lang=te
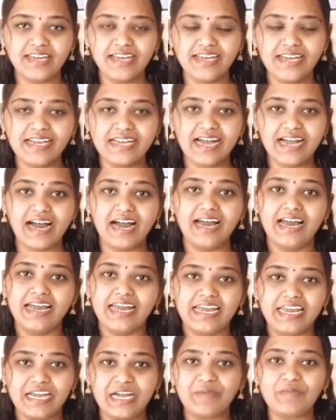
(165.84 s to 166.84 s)
ఇంకా
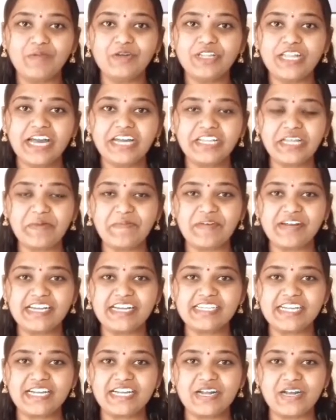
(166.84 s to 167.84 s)
ఇక ముందైతే మన
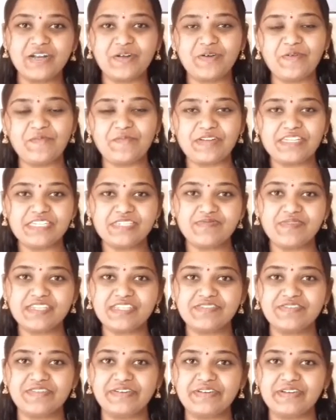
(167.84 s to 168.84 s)
ఛానల్లో మంచి మంచి
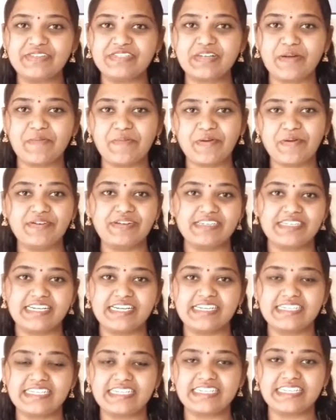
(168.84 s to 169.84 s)
వీడియోస్ తప్పకుండా
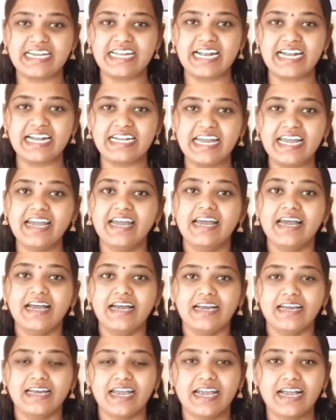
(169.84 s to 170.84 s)
షేర్ చేస్తానండి
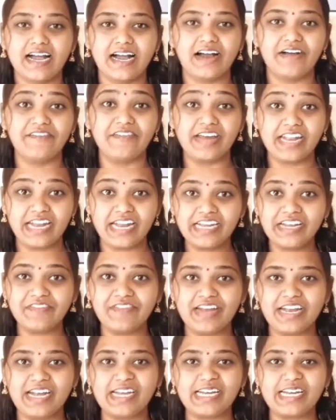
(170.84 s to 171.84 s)
ఇంకా వెరైటీ
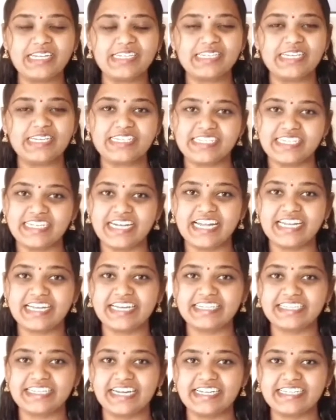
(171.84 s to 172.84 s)
వెరైటీగా షేర్ చేయడానికి
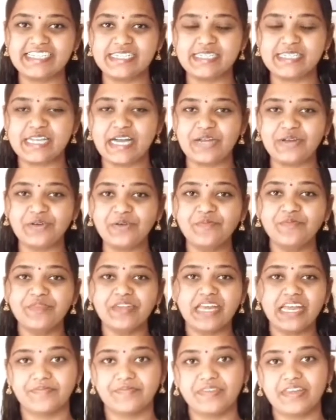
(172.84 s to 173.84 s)
ట్రై చేస్తాను
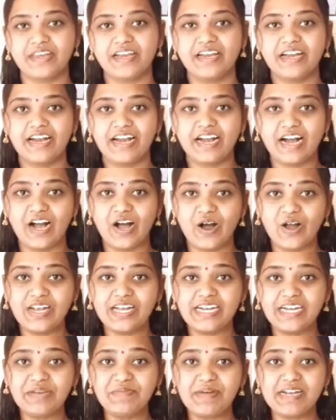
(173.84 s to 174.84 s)

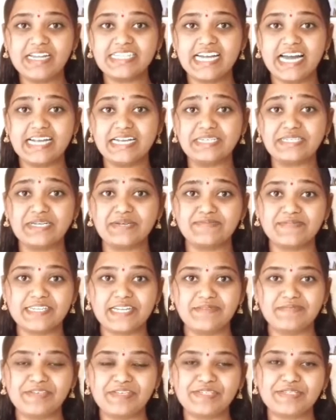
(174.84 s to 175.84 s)
ఆల్రెడీ మన ఛానల్ని
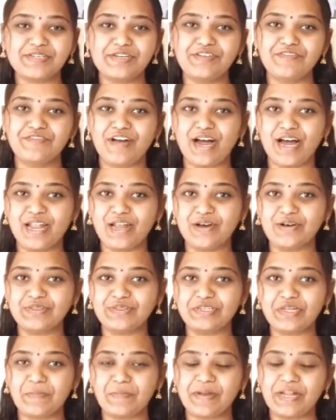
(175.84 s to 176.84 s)
సబ్స్క్రైబ్ చేసుకొని ఫాలో
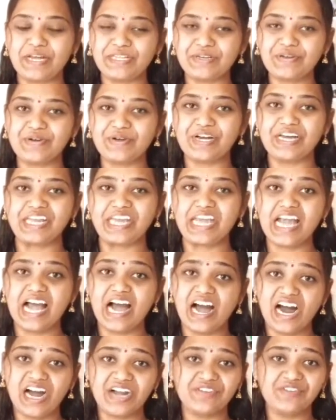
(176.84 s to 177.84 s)
అవుతున్న ప్రతి ఒక్కరికి
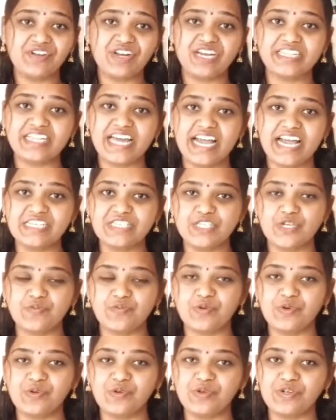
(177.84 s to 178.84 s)
హార్ట్ఫుల్గా థ్యాంక్స్
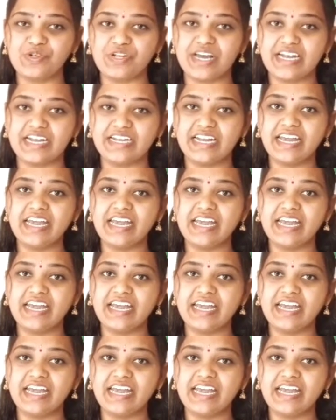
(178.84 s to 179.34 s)
చెప్పుకుంటున్నానండి